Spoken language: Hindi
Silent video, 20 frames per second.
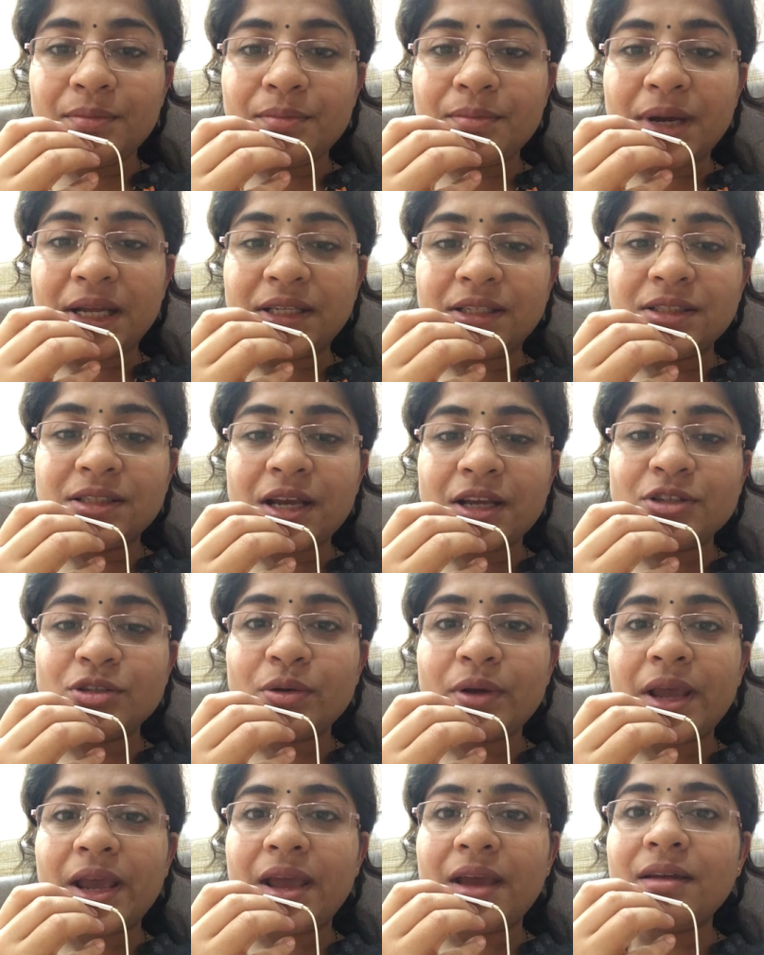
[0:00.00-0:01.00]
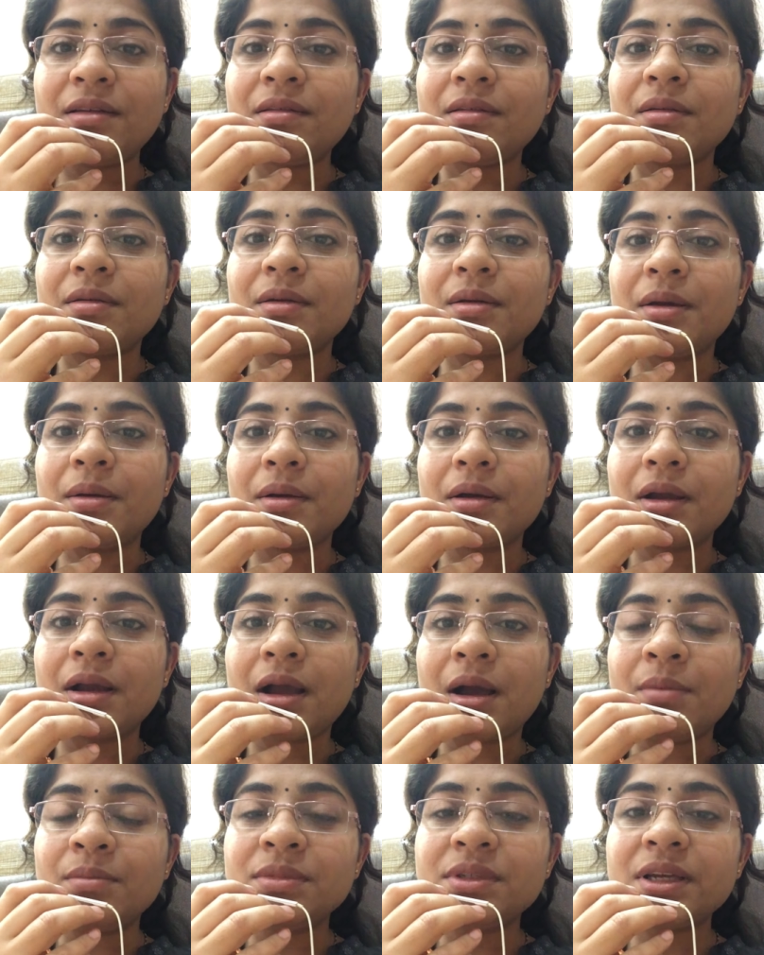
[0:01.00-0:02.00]
बच्चा जो है
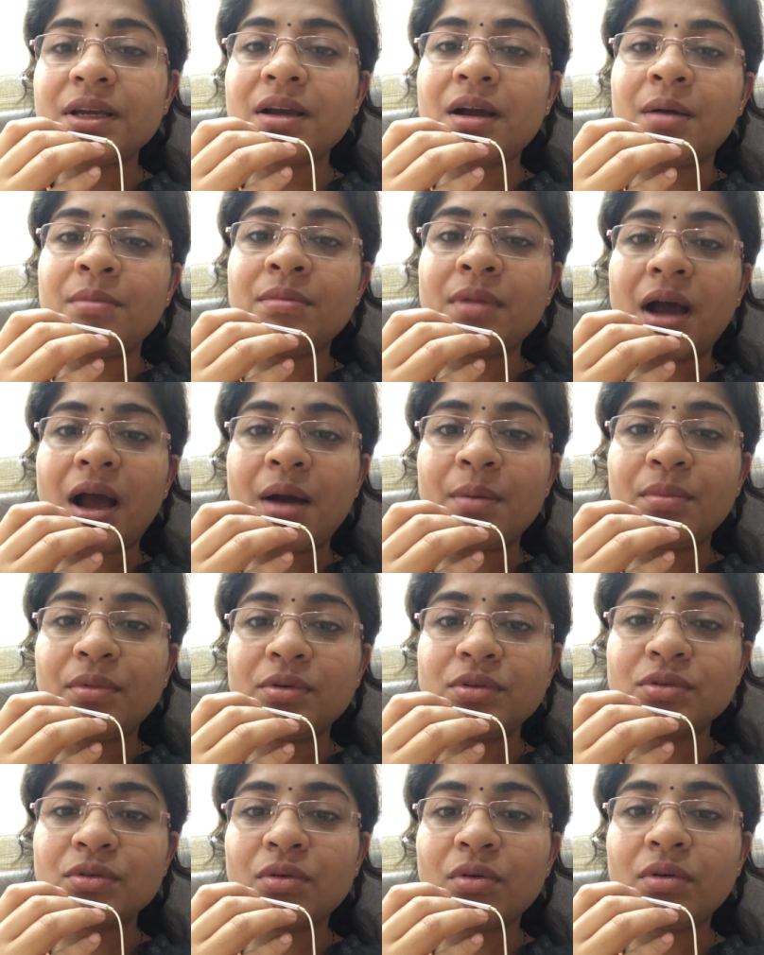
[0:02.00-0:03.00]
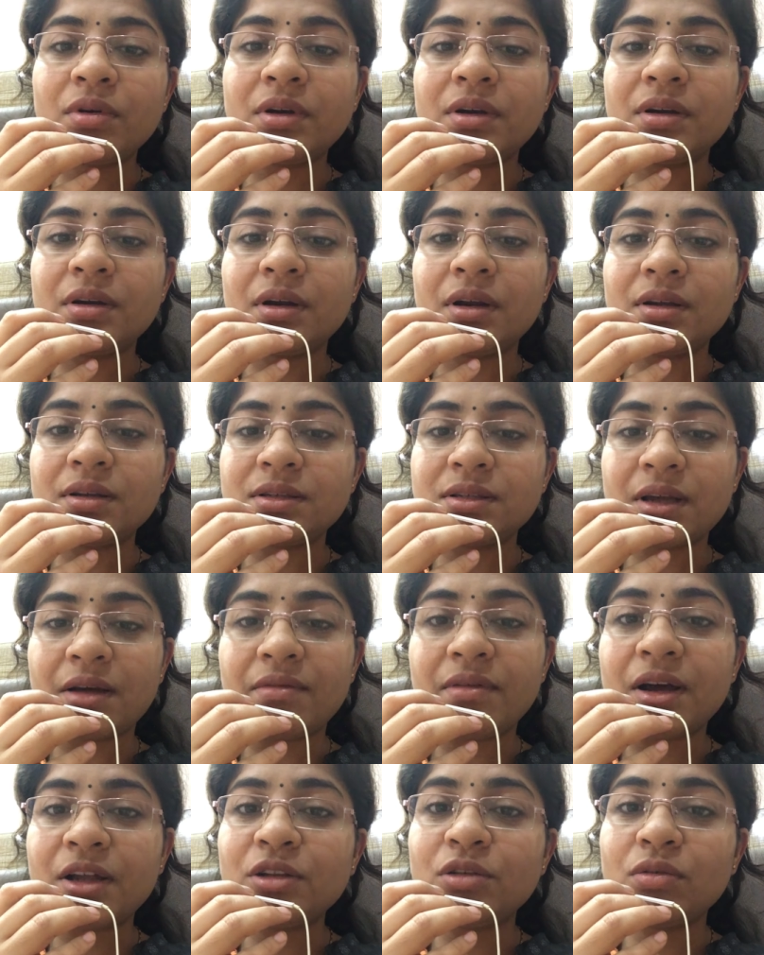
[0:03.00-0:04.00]
कम से कम आप उसको
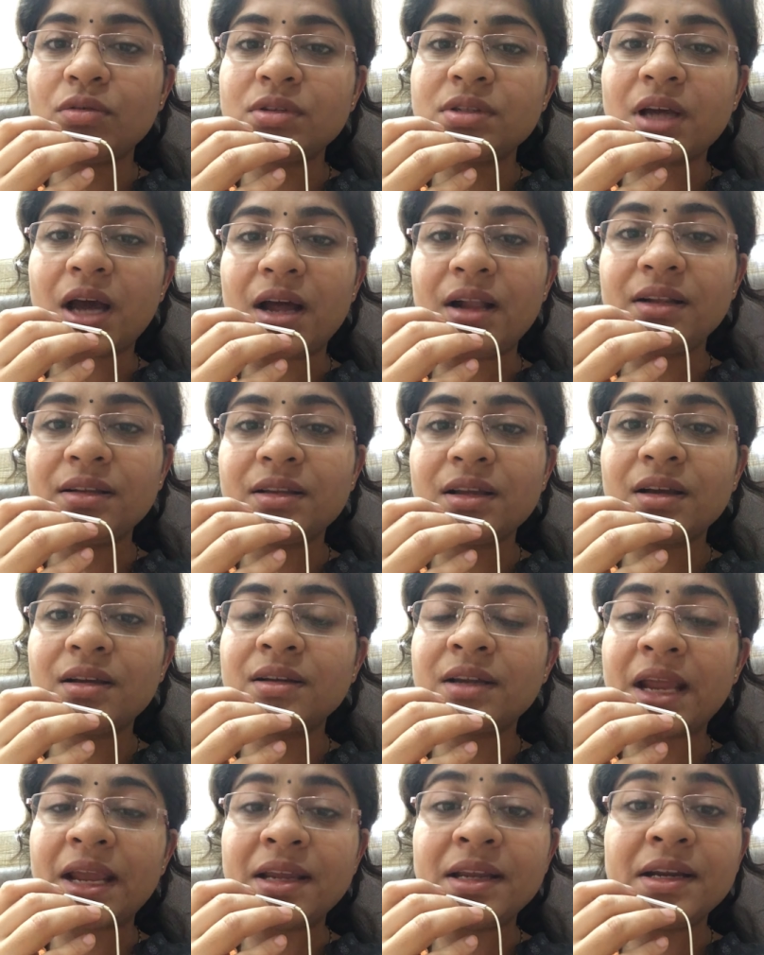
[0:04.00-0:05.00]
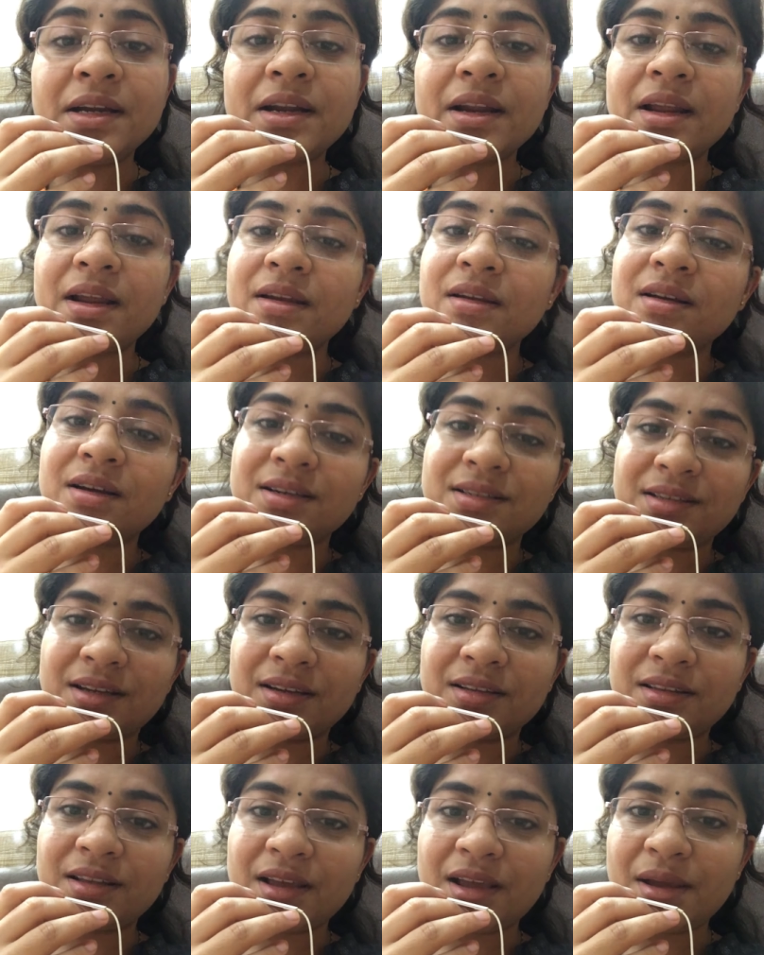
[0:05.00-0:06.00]
सवा दो साल तक नहीं ट्रेन कर
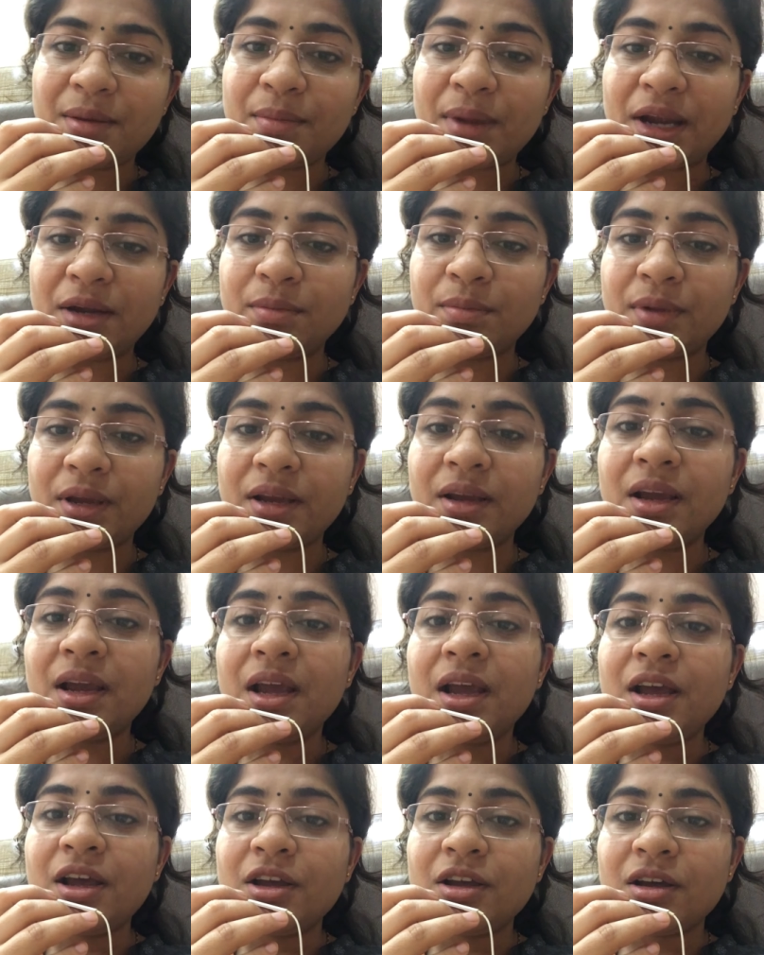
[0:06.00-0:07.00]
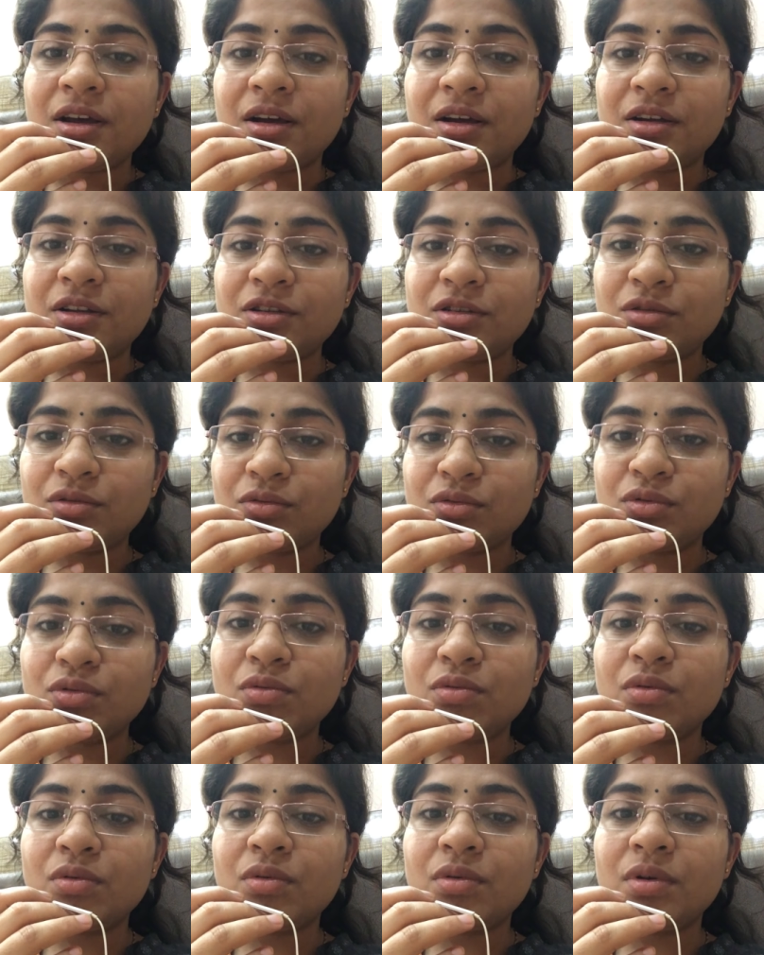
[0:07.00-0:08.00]
सकते हैं बेड पे सूसू
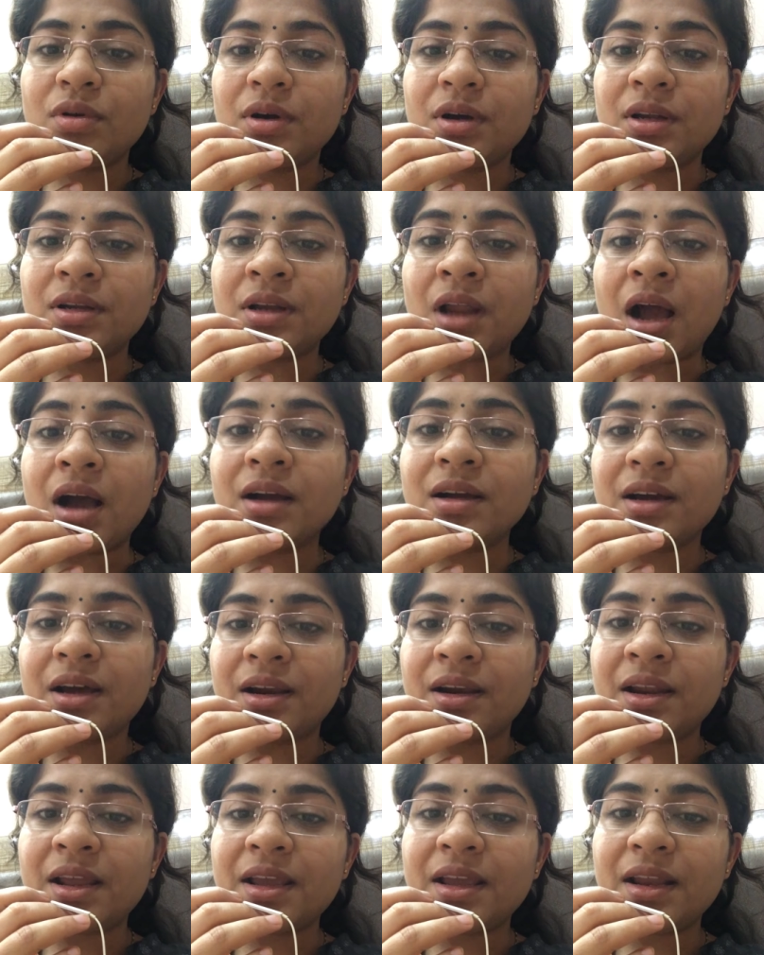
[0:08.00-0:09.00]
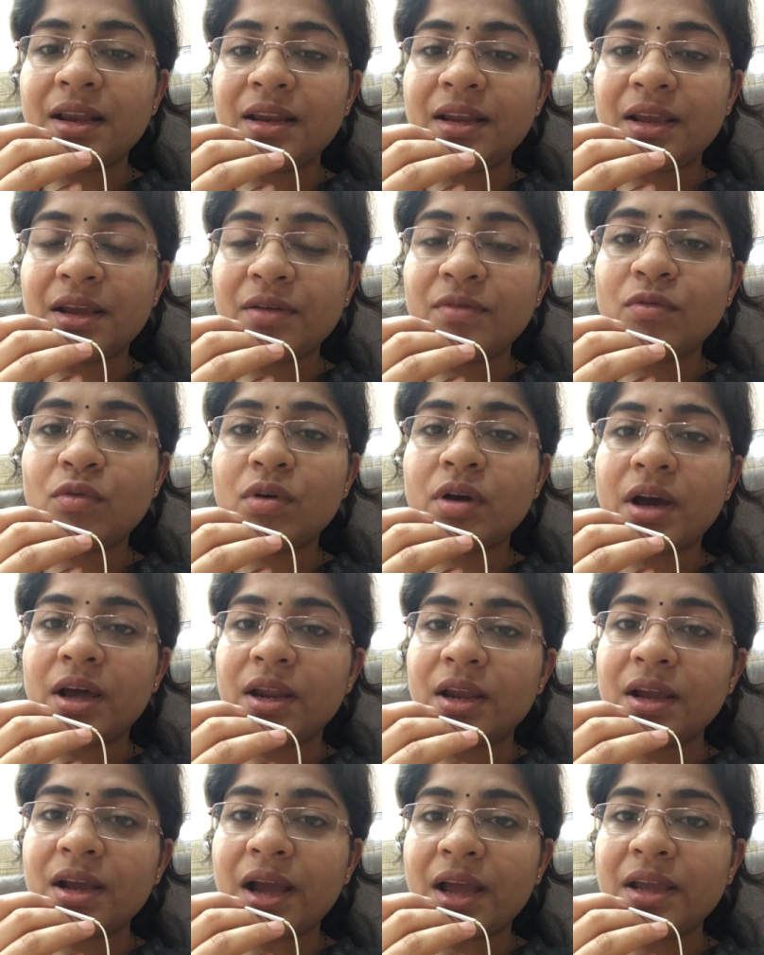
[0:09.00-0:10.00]
ना करने के लिए वो
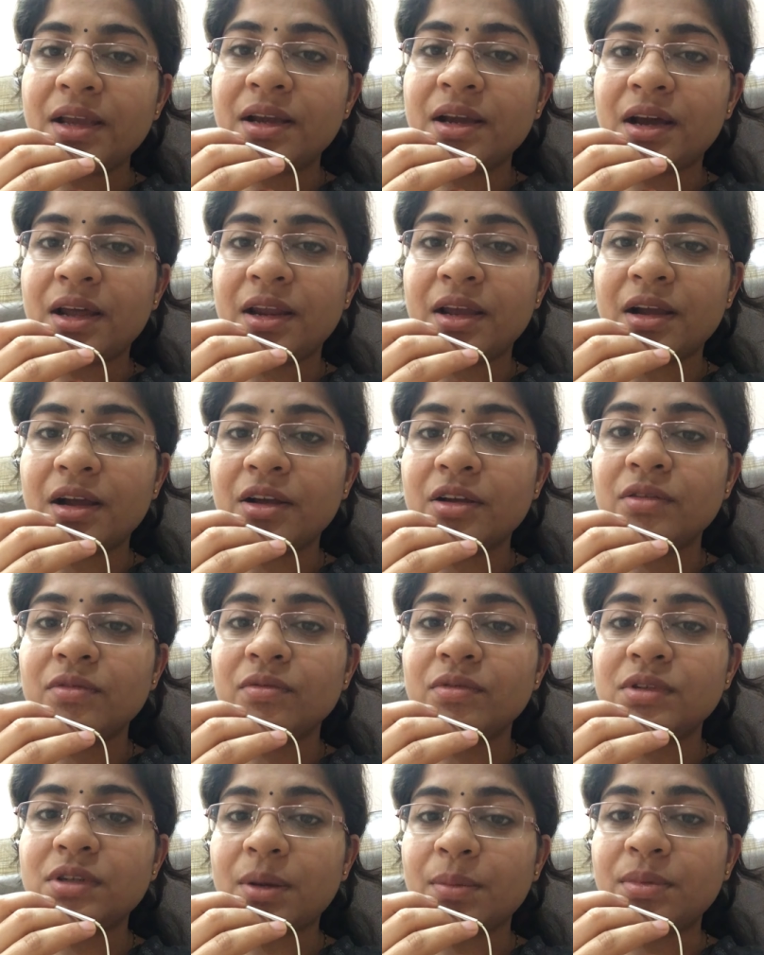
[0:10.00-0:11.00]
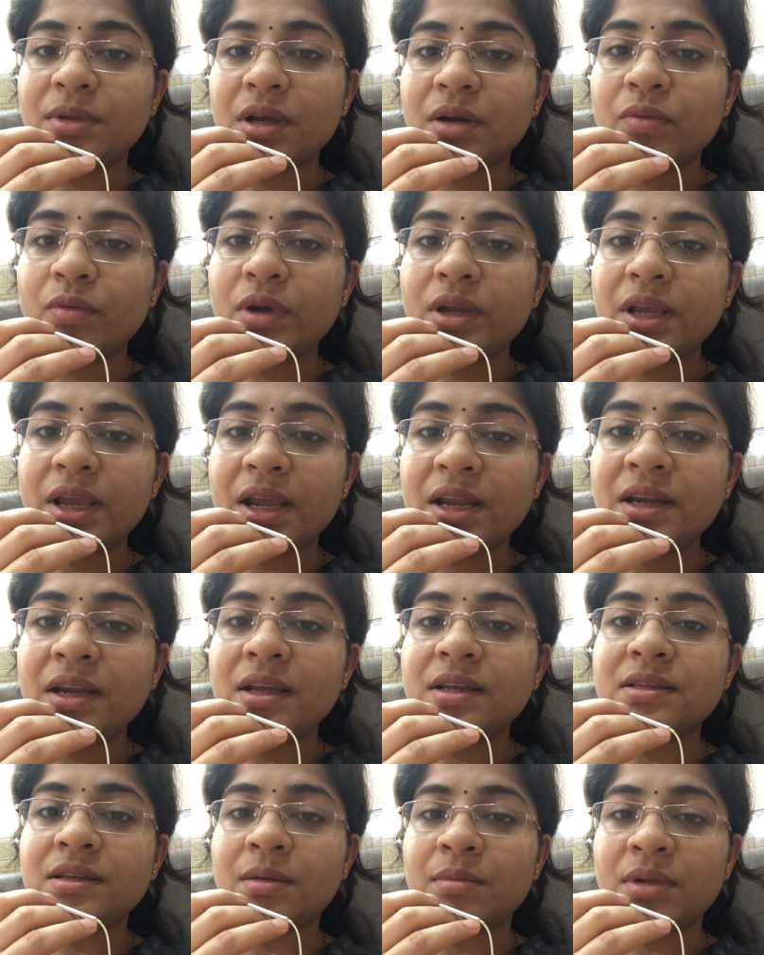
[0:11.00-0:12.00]
करेगा ही करेगा जब तक वो ये
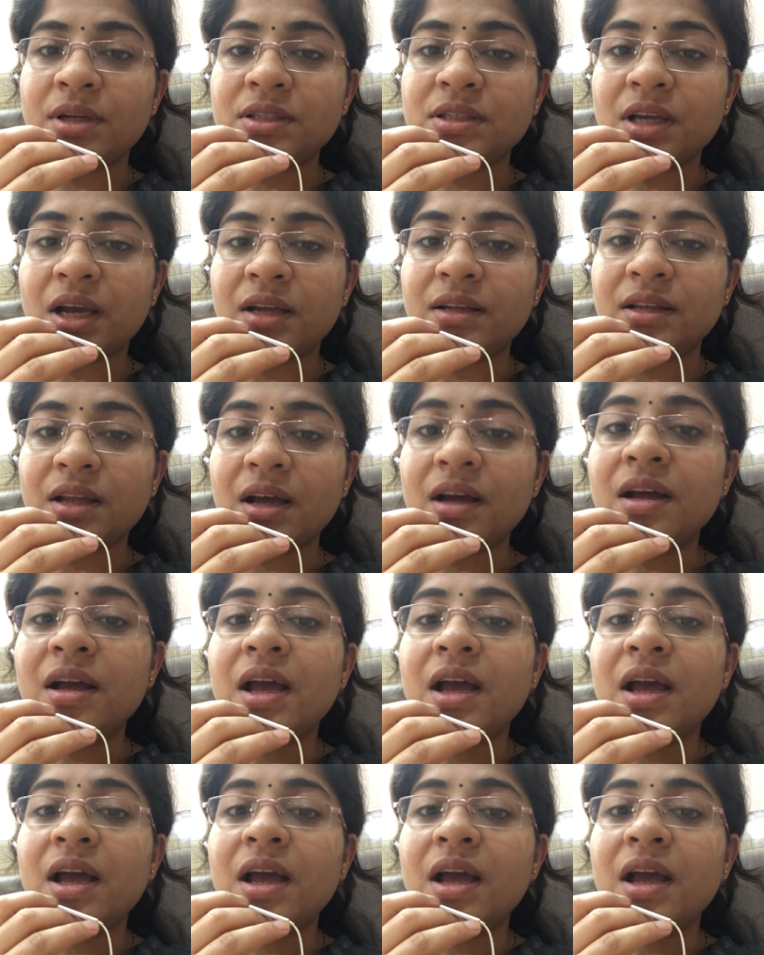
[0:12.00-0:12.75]
नहीं समझ जाता